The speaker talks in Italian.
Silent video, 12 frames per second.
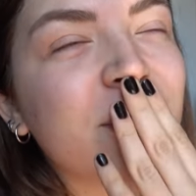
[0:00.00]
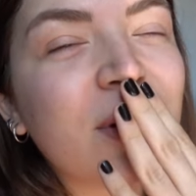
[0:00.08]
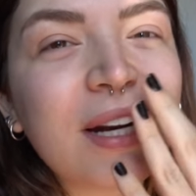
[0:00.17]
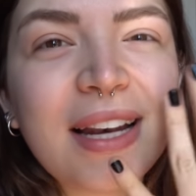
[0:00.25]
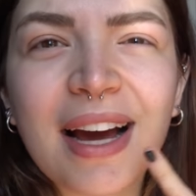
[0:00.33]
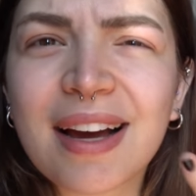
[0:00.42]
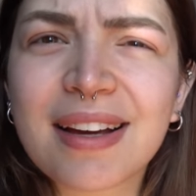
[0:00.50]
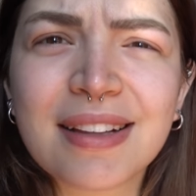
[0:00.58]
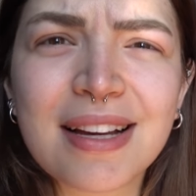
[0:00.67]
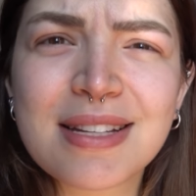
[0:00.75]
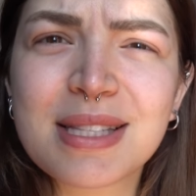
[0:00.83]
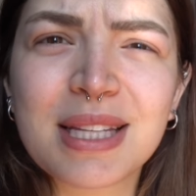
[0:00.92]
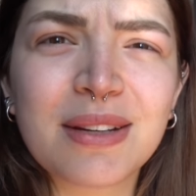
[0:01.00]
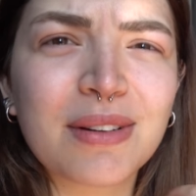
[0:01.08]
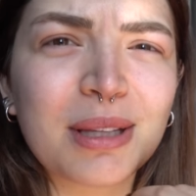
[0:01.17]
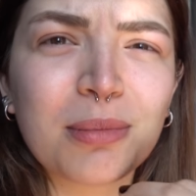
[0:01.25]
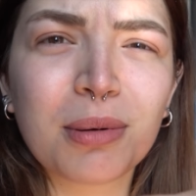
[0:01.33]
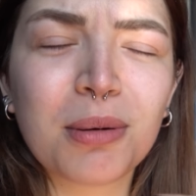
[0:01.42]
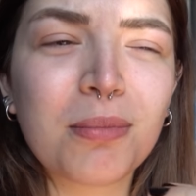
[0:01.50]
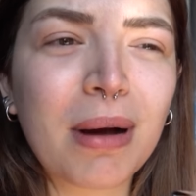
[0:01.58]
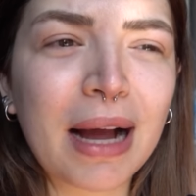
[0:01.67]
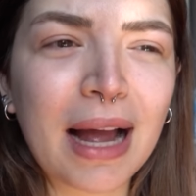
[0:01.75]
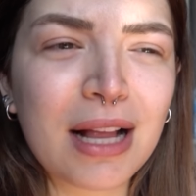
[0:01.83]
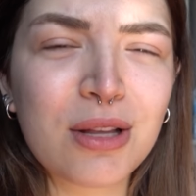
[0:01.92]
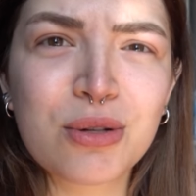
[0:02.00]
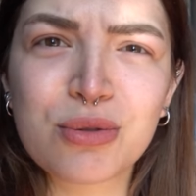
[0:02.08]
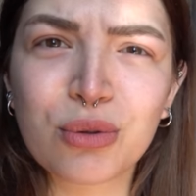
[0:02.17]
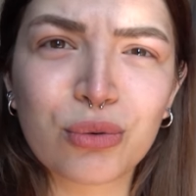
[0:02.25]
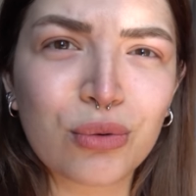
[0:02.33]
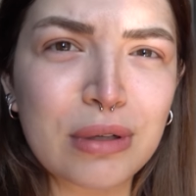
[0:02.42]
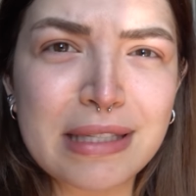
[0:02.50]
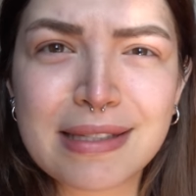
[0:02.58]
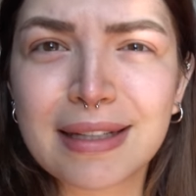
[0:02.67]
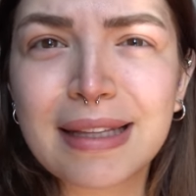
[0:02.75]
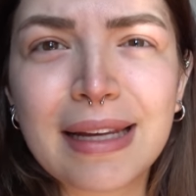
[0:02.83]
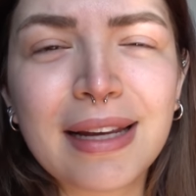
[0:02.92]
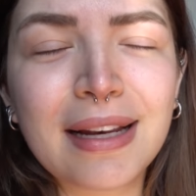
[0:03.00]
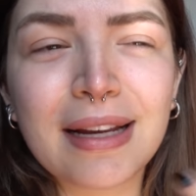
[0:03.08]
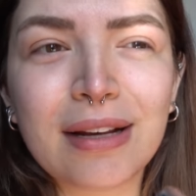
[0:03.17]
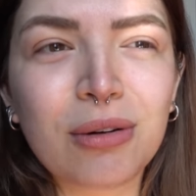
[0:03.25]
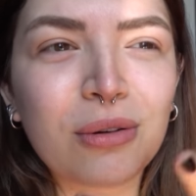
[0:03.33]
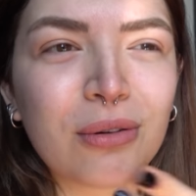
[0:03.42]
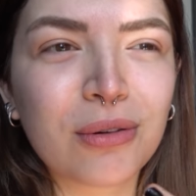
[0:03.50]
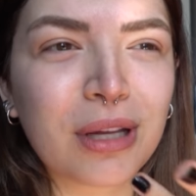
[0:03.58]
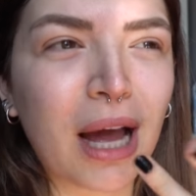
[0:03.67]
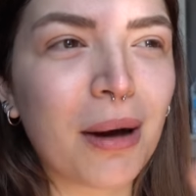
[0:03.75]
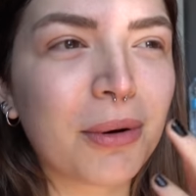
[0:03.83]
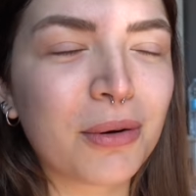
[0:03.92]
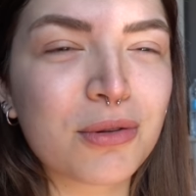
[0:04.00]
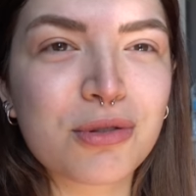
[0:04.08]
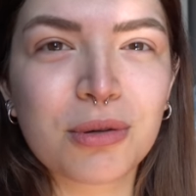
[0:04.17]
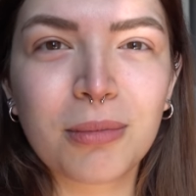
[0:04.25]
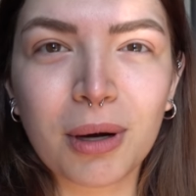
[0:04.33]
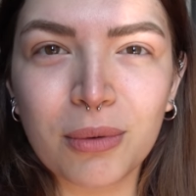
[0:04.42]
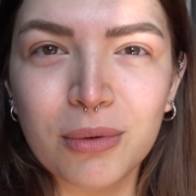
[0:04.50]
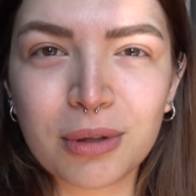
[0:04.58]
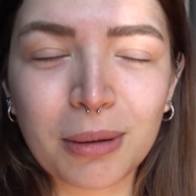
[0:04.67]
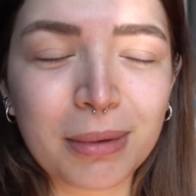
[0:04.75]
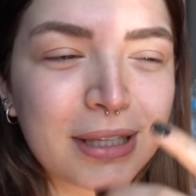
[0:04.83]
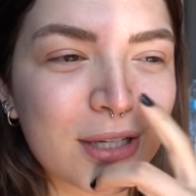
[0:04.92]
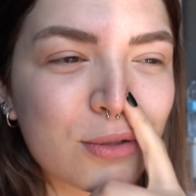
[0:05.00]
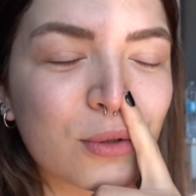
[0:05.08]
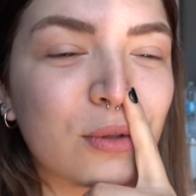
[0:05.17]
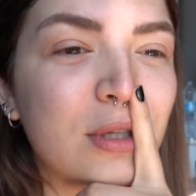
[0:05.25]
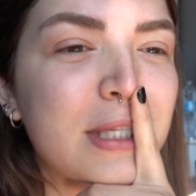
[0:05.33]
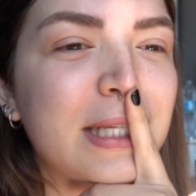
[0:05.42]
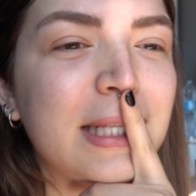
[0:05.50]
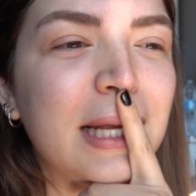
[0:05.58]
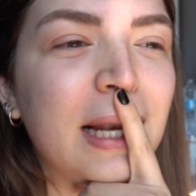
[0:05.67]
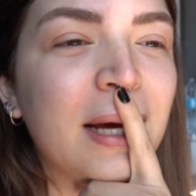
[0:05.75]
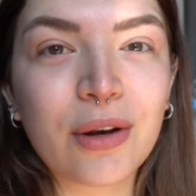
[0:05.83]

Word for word: non è neanche da stiva, tipo il bagaglio sotto il sedile, lo, lo, chiamano, insomma, quello da mettere sotto il sedile,